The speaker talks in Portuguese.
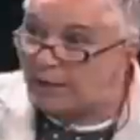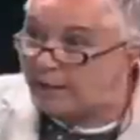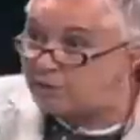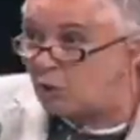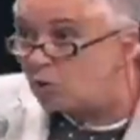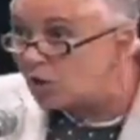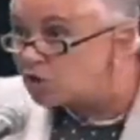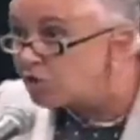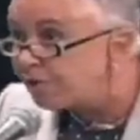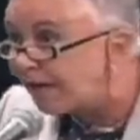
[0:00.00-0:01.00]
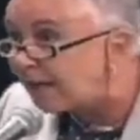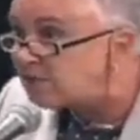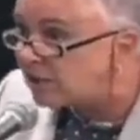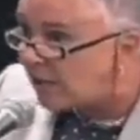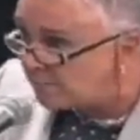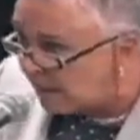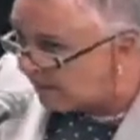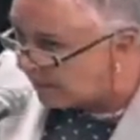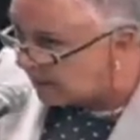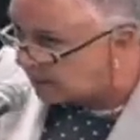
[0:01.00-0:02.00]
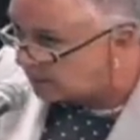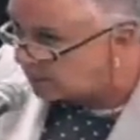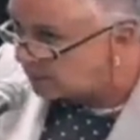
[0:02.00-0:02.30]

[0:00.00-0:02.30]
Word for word: do leite, eu gosto de falar de quem mama.